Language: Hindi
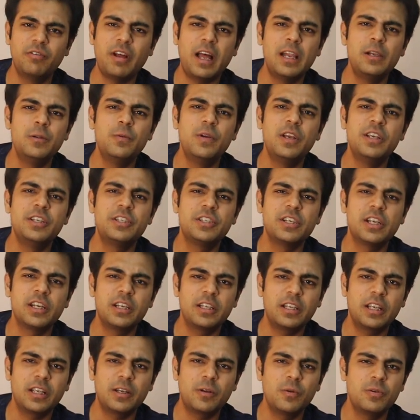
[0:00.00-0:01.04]

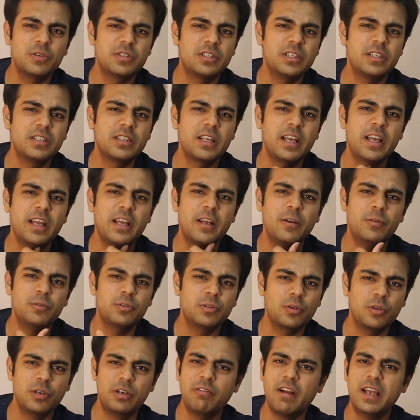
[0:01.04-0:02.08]
वैल्यूएशन के कोर्सेज है
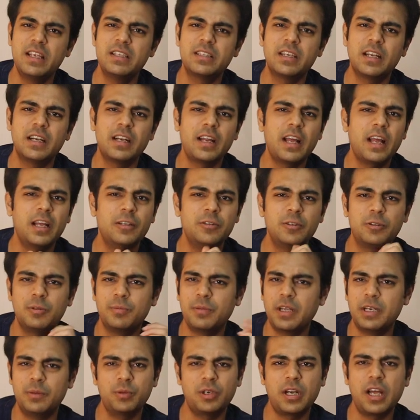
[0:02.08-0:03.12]
उसको रिवाइज करना है जो
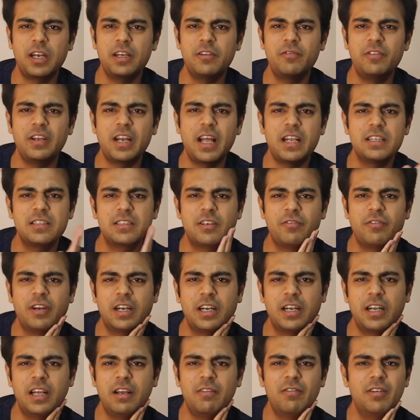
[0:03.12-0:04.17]
तुम्हारे पुराने फाइनेंस के
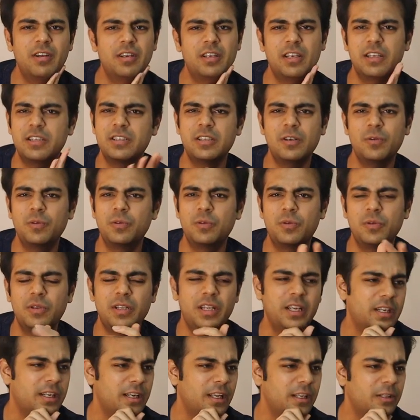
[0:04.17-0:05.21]
फंडे हैं वर्किंग्स है उनको
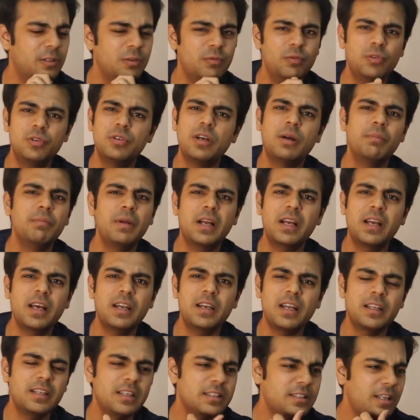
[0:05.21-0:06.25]
देखना है तो वो हम मैं
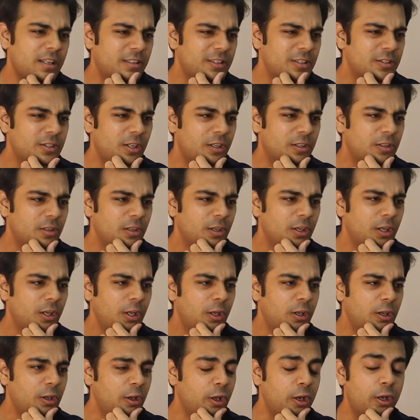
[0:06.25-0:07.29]
कर रहा था साथ के
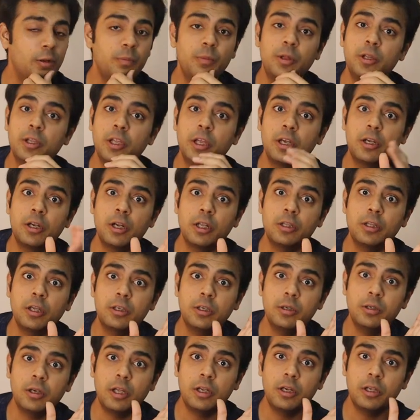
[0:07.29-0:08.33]
साथ लेकिन मैं देख रहा था
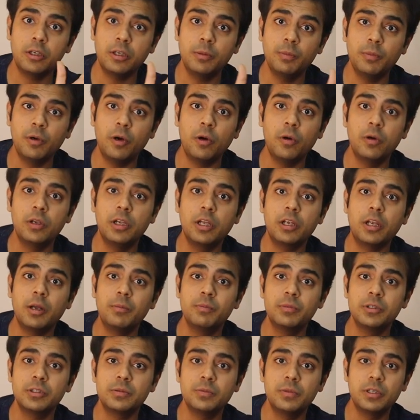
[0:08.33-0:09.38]
कि अलग ही माहौल है
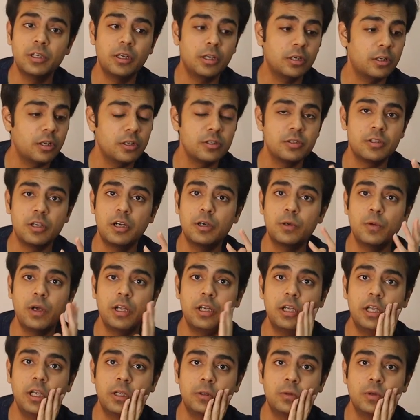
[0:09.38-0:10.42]
कैंपस में यार कंसल्ट
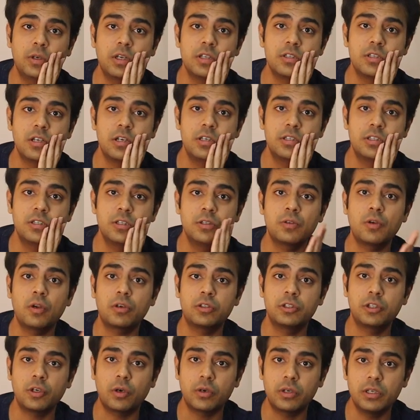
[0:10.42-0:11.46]
वाले एक तो कंसल्ट की
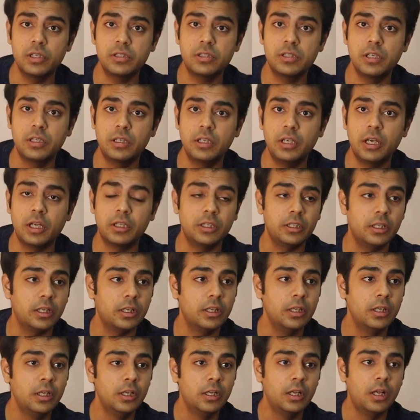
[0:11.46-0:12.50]
शॉर्टलिस्ट इतनी आती
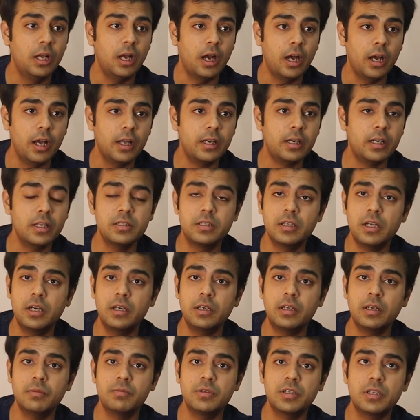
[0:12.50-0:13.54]
है हर
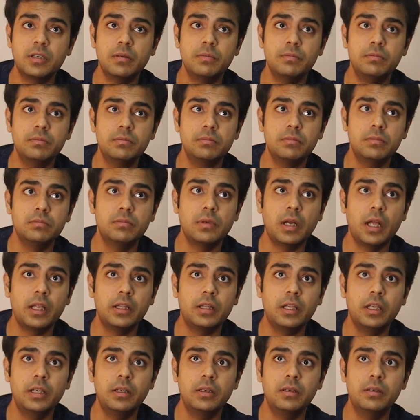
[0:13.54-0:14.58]
कंसल्ट कम से कम
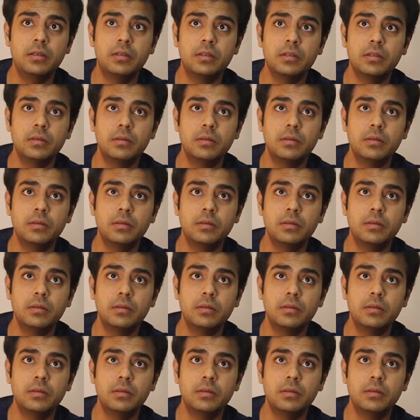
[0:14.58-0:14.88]
आई थिंक